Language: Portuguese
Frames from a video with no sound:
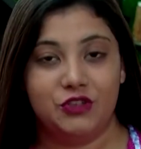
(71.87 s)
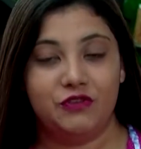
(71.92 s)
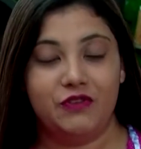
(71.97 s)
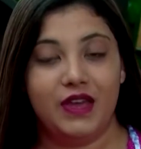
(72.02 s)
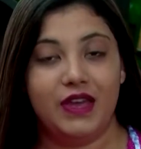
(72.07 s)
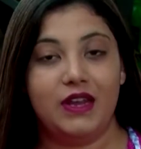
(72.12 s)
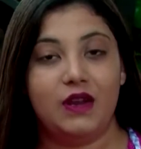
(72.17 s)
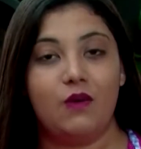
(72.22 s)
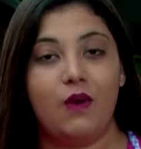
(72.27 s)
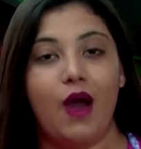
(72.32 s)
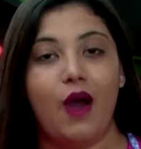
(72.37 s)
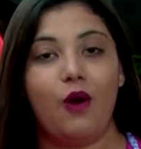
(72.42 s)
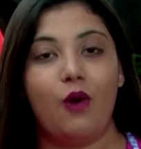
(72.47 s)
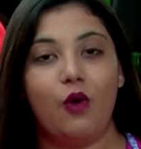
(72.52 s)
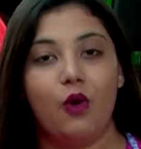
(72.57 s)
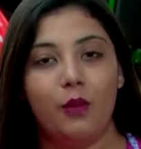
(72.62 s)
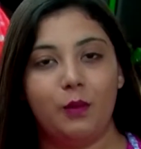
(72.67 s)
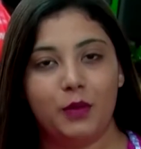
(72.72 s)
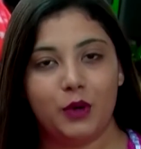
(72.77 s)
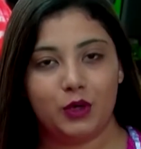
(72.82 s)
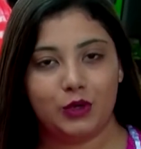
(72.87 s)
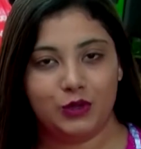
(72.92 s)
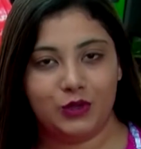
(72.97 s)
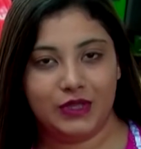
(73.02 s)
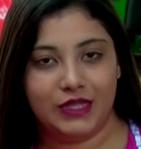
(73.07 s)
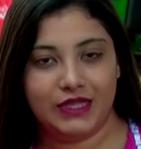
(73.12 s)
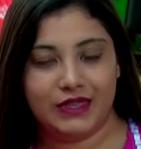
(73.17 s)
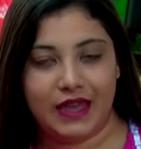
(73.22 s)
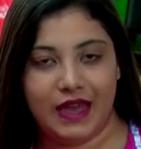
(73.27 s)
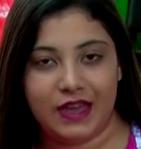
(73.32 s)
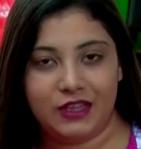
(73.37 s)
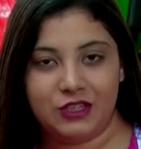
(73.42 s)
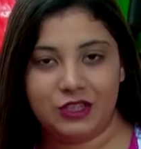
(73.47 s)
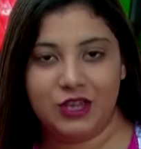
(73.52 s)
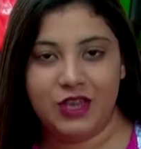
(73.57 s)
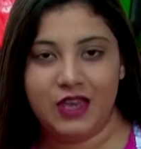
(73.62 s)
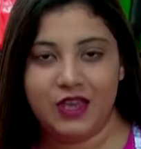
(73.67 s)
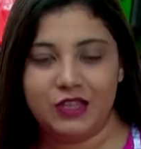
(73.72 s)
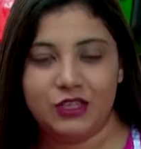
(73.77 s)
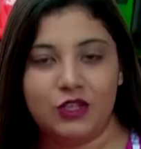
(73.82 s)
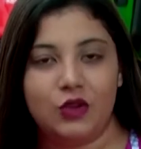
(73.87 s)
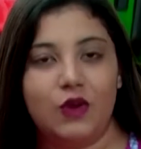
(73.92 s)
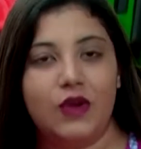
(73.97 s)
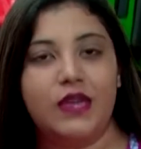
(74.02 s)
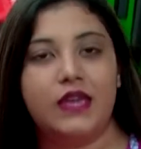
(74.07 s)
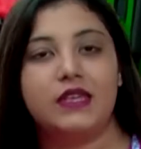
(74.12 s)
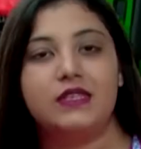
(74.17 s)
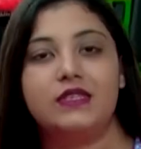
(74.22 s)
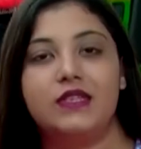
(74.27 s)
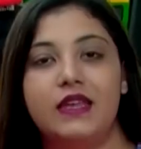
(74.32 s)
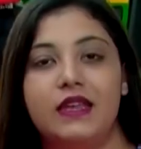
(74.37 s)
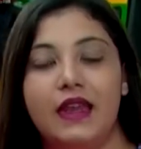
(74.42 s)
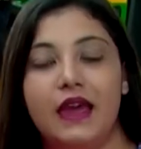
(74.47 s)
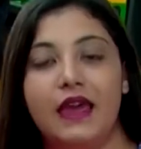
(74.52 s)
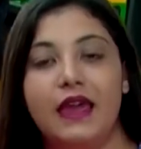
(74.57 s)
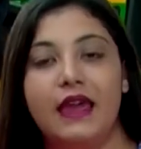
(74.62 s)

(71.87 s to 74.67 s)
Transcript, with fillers: tiveram a oportunidade de conhecer a